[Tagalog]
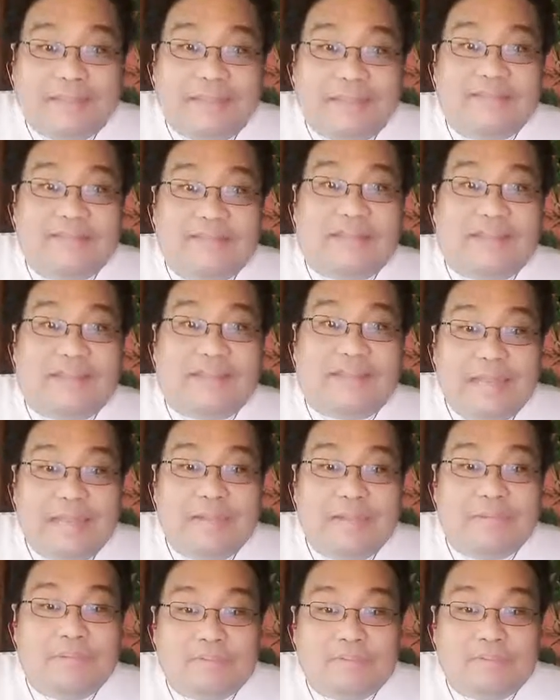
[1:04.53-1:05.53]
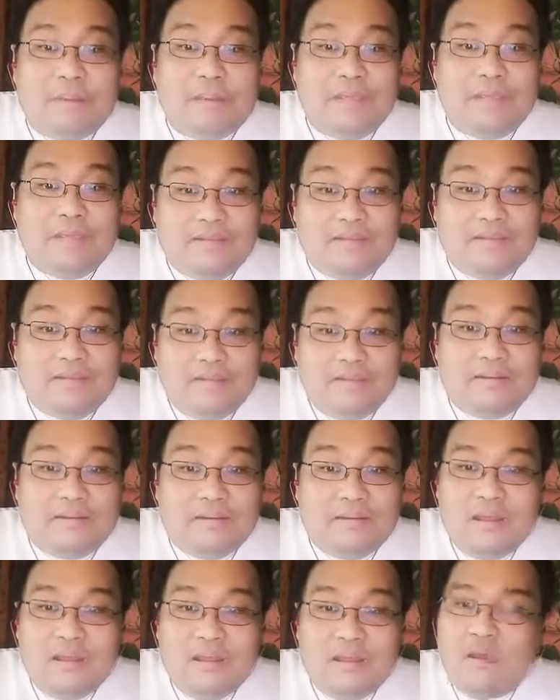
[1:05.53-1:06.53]
sa ilalim ng pabitin.
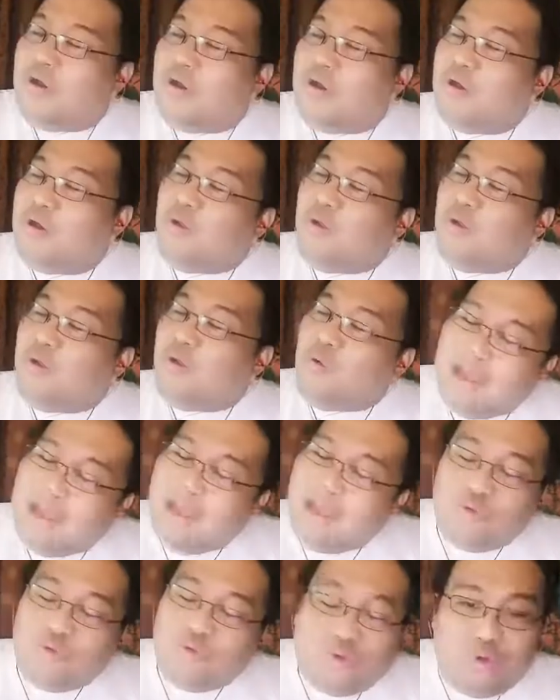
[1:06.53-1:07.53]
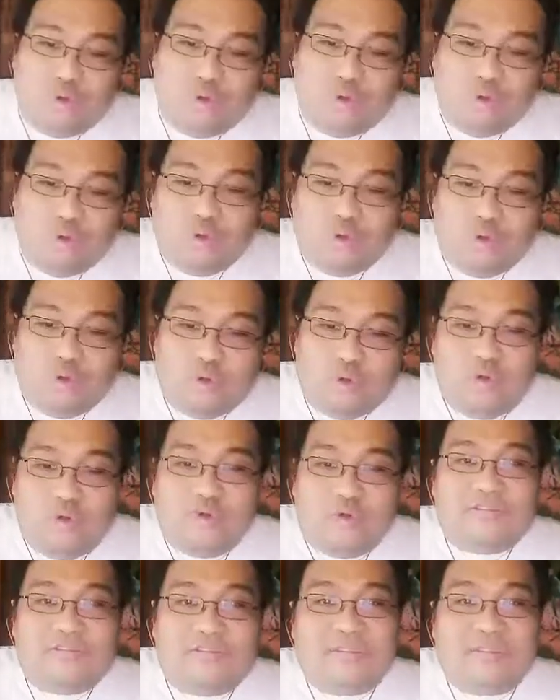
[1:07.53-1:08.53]
Huwag kang tutulog-tulog
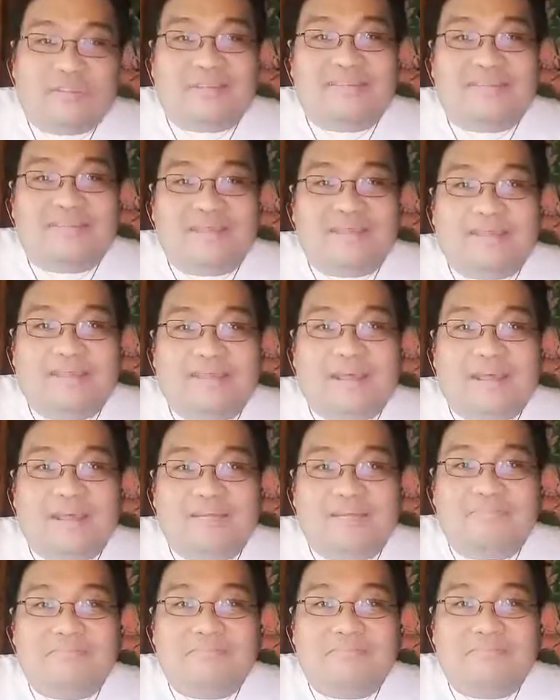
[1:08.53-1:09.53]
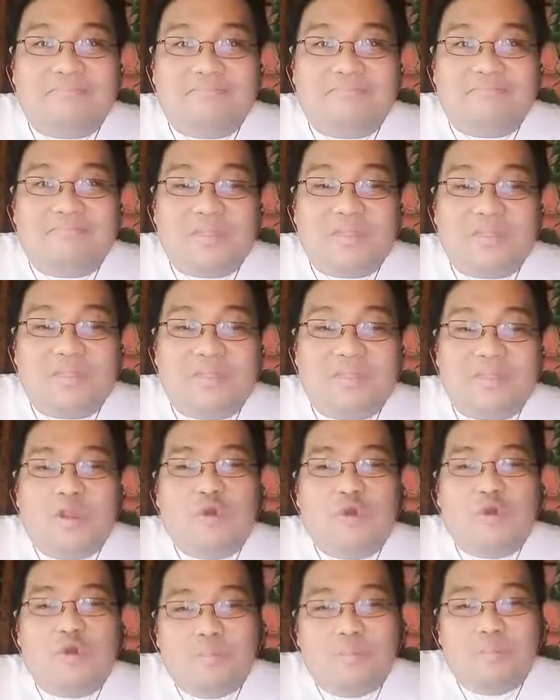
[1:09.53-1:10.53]
sa pansitan.
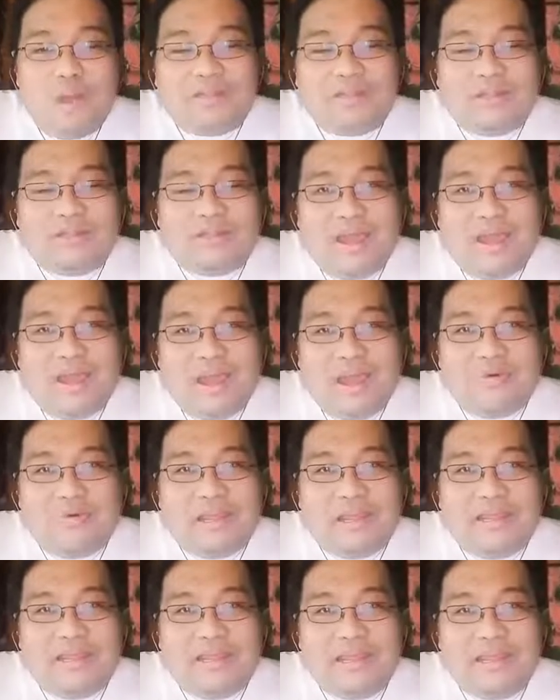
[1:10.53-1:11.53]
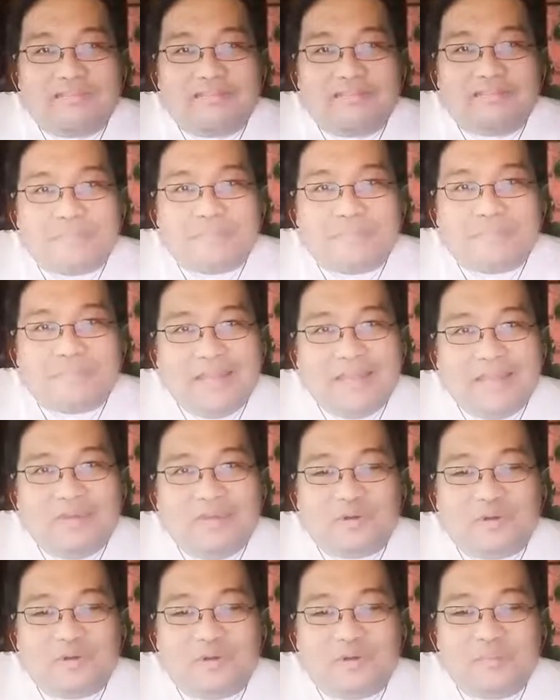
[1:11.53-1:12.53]
Umawit ka kung nag-iisa sa banyo.
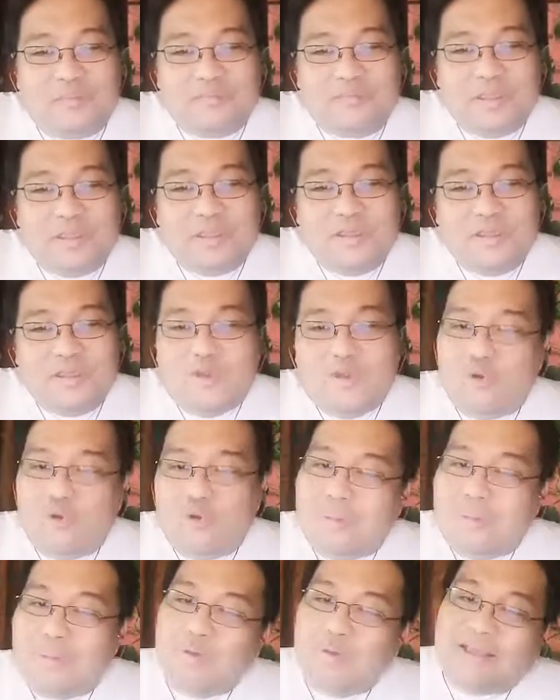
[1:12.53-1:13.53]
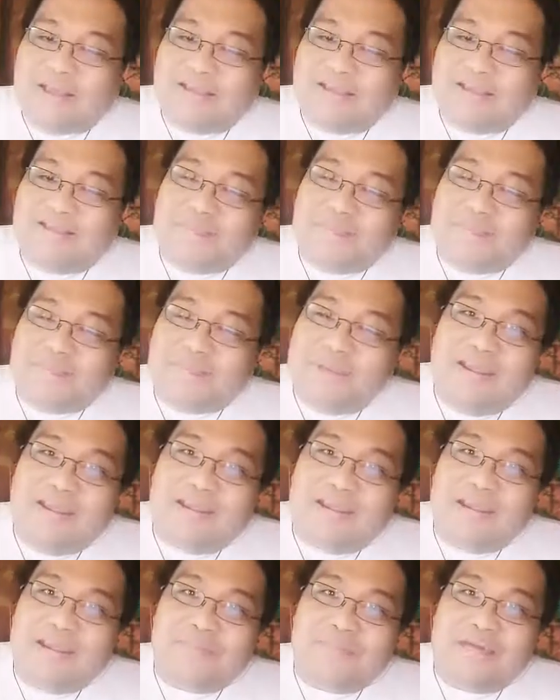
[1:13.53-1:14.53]
Umawit ka sa piling
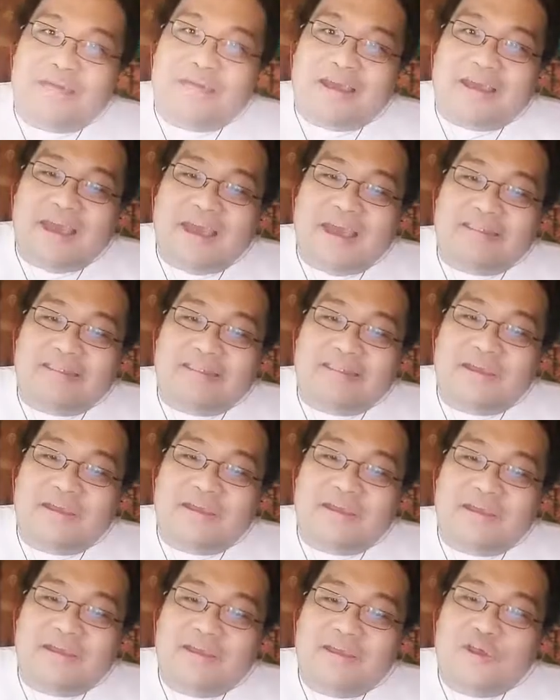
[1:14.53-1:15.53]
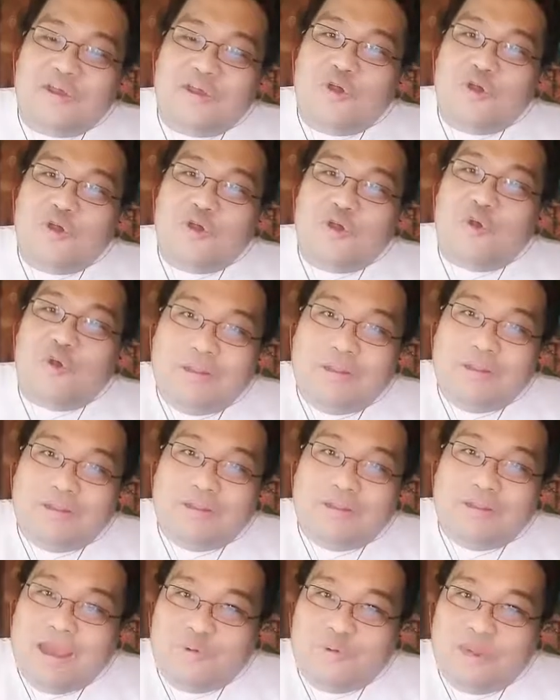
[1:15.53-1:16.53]
ng barkada. Umawit ka
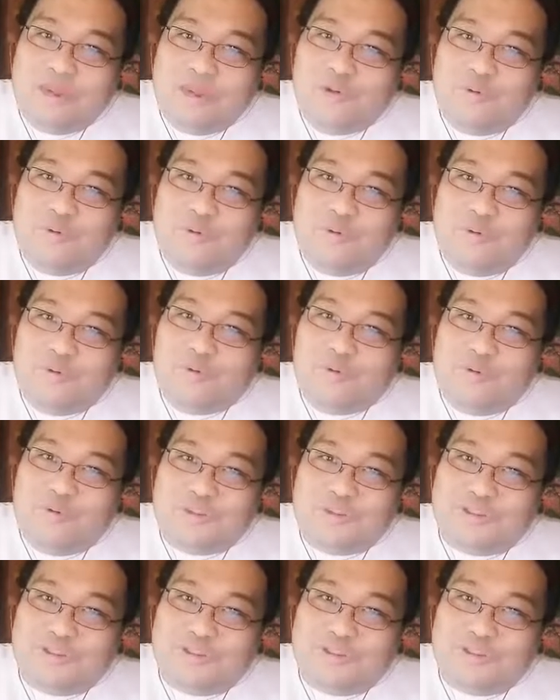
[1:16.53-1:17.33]
kung nalulungkot.